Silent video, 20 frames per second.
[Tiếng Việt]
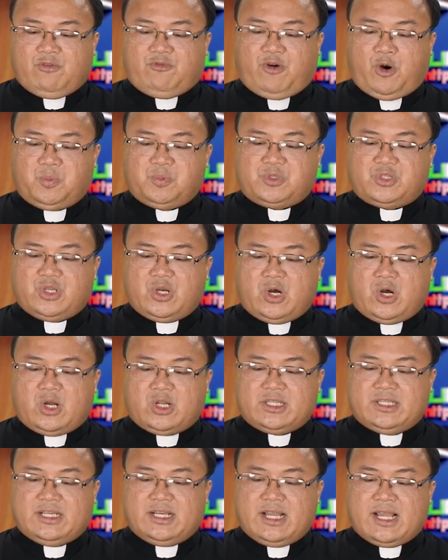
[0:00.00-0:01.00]
Phúc
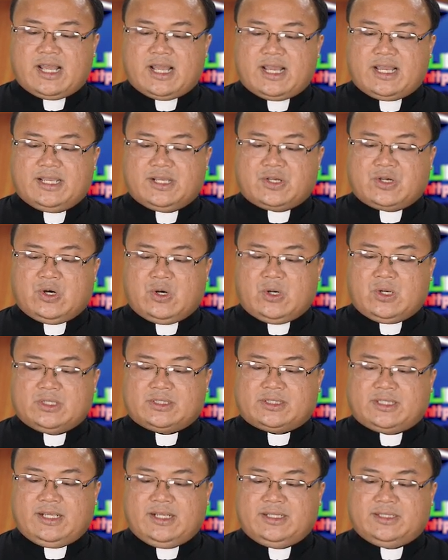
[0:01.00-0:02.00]
cho những ai có
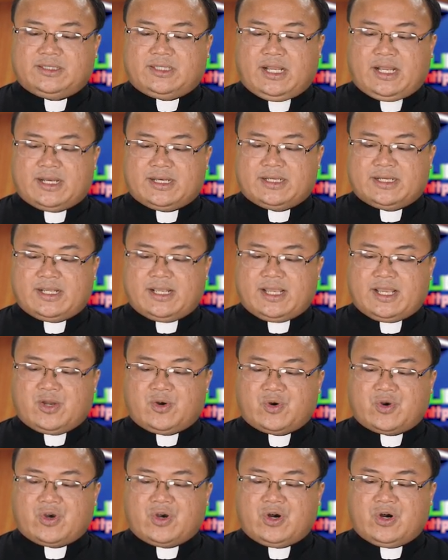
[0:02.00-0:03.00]
tinh thần
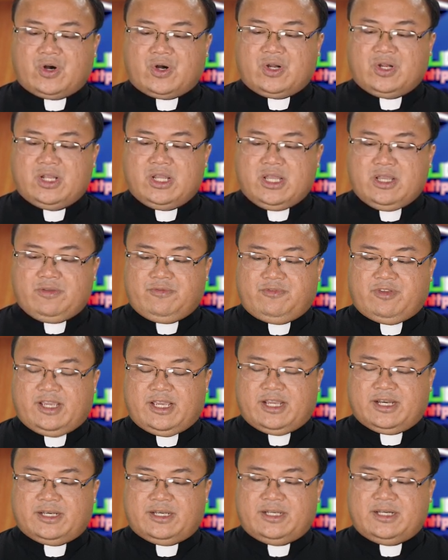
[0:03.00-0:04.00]
nghèo khó,
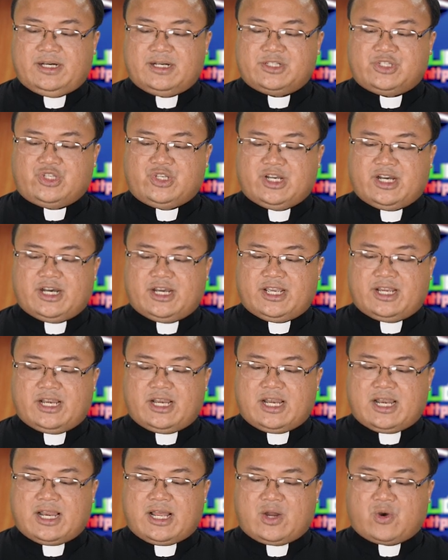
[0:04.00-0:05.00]
vì nước trời
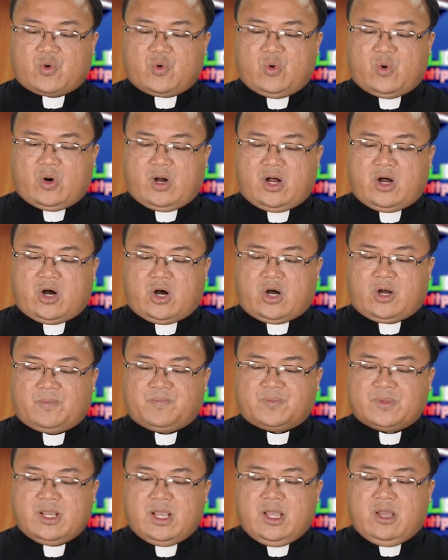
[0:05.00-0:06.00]
là của họ.
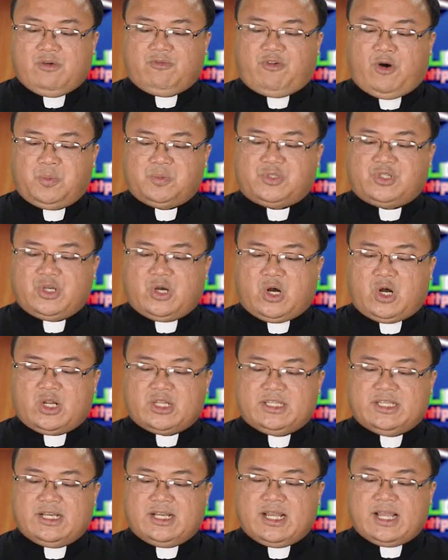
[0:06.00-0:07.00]
Phúc cho
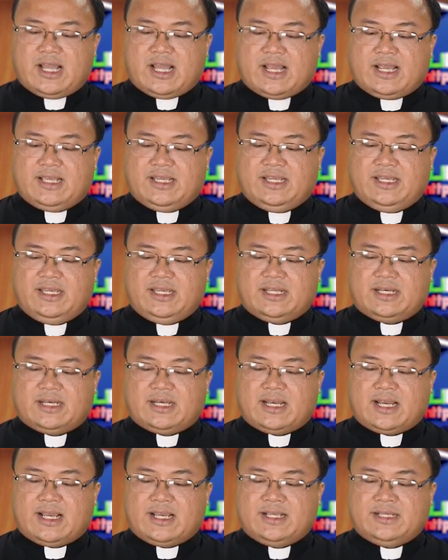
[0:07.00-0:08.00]
những ai
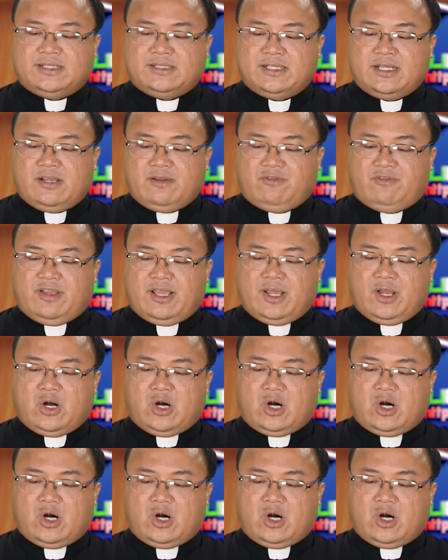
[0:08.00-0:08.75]
hiền lành, vì